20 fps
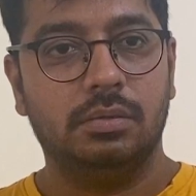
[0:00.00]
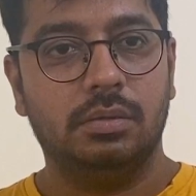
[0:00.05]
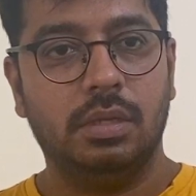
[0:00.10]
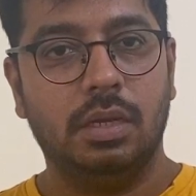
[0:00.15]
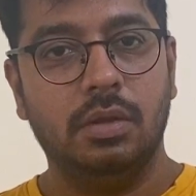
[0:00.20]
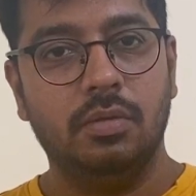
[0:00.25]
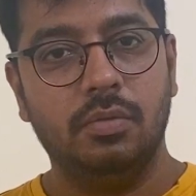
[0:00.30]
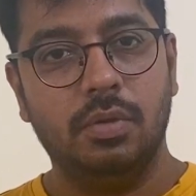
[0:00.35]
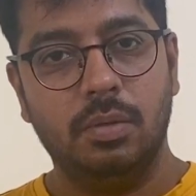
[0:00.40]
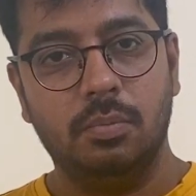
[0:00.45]

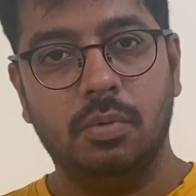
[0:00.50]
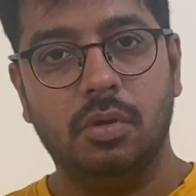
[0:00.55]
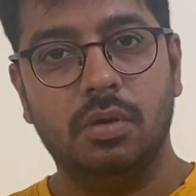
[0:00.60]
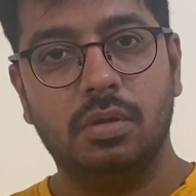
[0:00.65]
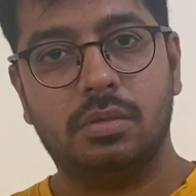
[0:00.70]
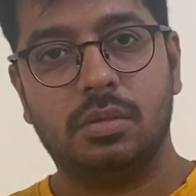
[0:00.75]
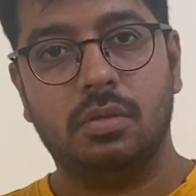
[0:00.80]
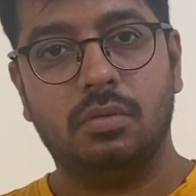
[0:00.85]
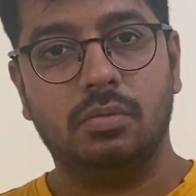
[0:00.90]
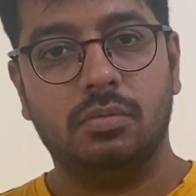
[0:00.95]
டெலிவரி
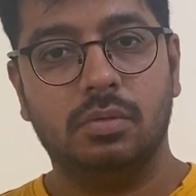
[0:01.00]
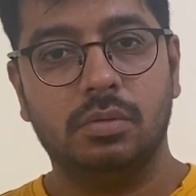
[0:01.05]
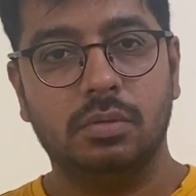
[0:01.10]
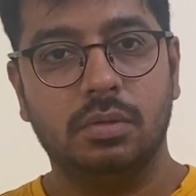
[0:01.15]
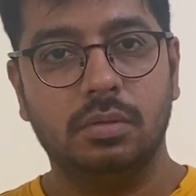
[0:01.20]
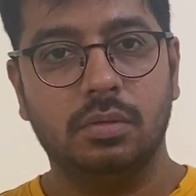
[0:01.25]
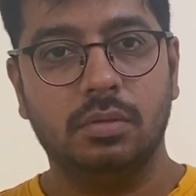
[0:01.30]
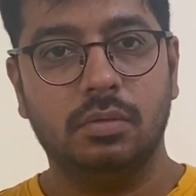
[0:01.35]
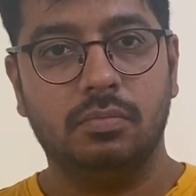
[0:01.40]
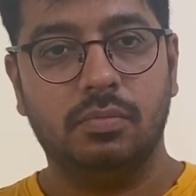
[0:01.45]
பாய்ஸ் அவங்க
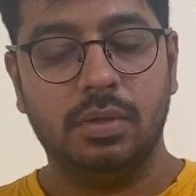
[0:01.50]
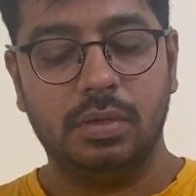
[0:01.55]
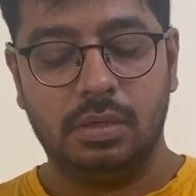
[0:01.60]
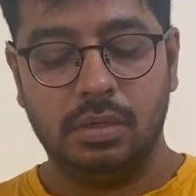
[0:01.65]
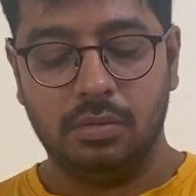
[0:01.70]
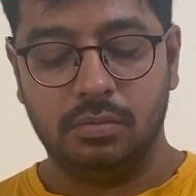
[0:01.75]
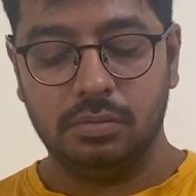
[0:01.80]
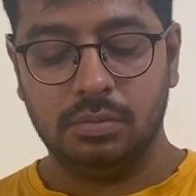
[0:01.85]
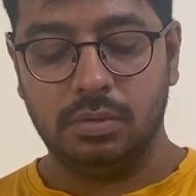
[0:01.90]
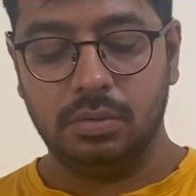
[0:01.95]
வந்து
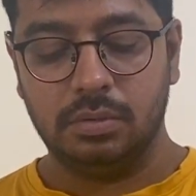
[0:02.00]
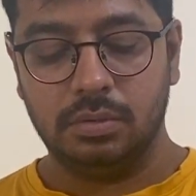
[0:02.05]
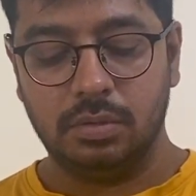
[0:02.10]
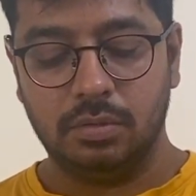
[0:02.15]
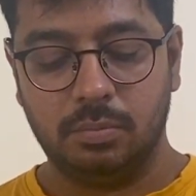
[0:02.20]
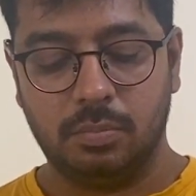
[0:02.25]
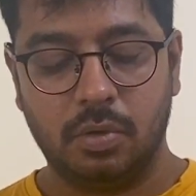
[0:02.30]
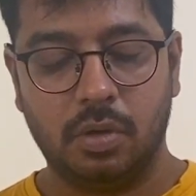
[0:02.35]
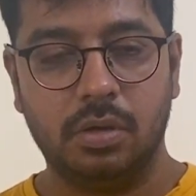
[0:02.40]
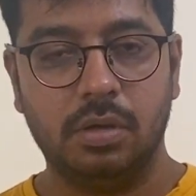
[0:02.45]
வீட்டில் வந்து இந்த
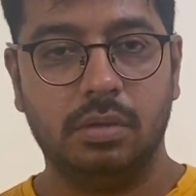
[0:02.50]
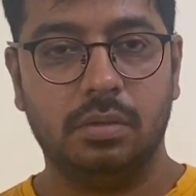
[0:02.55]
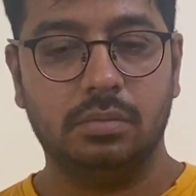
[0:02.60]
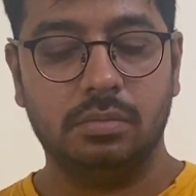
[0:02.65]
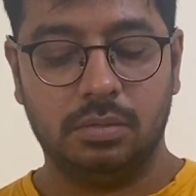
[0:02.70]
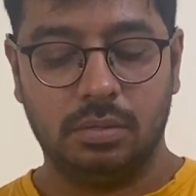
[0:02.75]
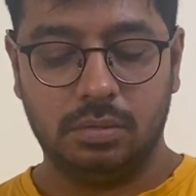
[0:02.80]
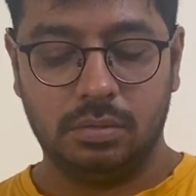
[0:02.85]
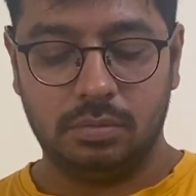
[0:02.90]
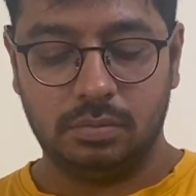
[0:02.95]
ப்ராடக்ட்
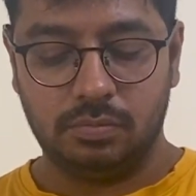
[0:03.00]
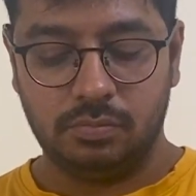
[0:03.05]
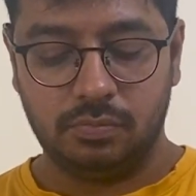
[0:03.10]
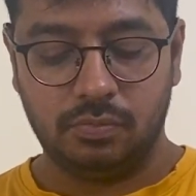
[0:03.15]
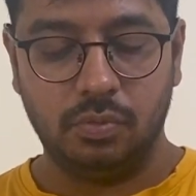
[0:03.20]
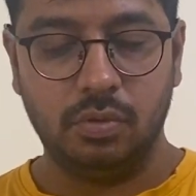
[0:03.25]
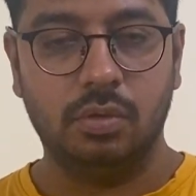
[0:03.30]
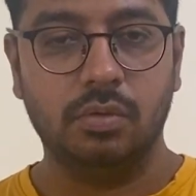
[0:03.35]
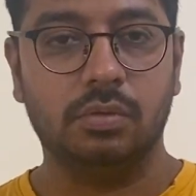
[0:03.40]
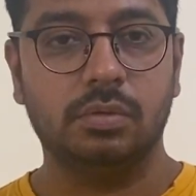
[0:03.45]
இந்த
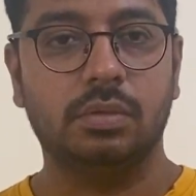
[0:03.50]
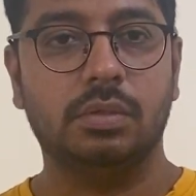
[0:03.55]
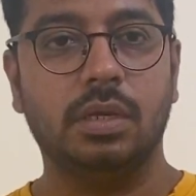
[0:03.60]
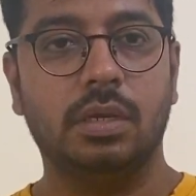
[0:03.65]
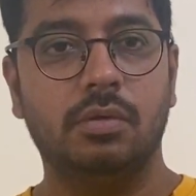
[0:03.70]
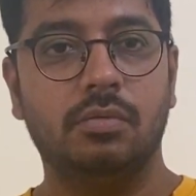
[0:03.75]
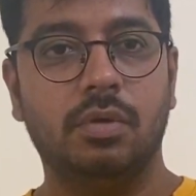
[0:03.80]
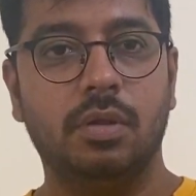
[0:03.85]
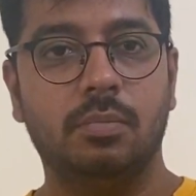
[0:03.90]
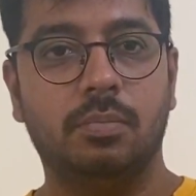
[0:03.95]
ஃபுட்டு வந்து
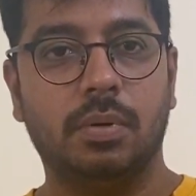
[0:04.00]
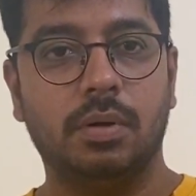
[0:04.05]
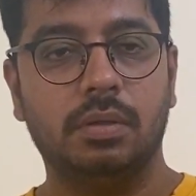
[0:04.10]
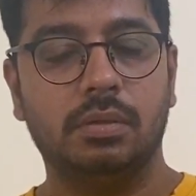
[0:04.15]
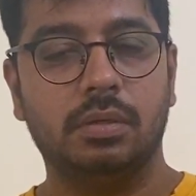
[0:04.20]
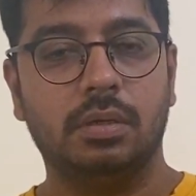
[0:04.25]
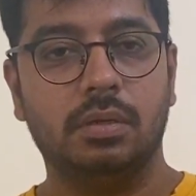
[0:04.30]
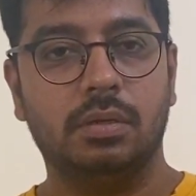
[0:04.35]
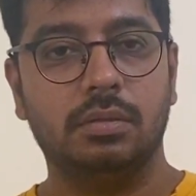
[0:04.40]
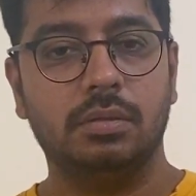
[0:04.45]
டெலிவரி
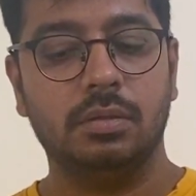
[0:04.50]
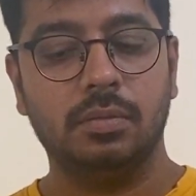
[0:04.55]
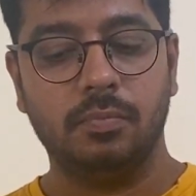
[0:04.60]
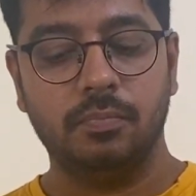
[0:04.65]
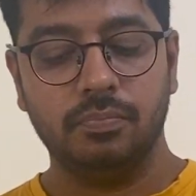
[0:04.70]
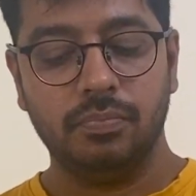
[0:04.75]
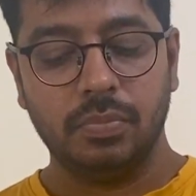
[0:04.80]
பண்ணதுலேருந்து